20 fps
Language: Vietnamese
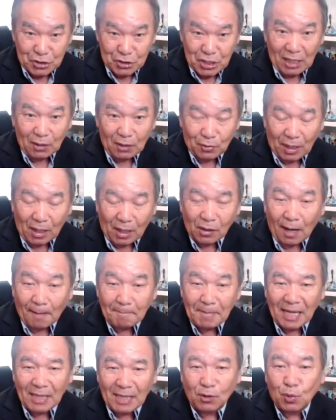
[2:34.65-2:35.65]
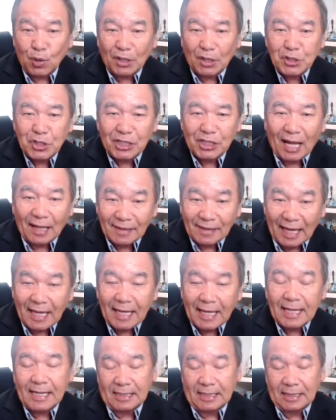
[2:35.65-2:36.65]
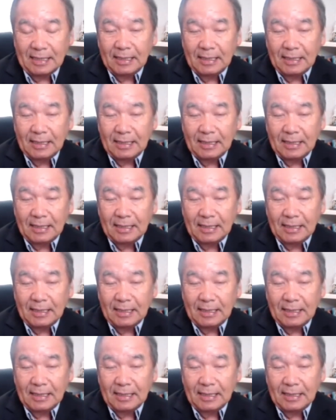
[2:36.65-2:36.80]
chế luôn nó các mình cũng giờ chỉ thằng đây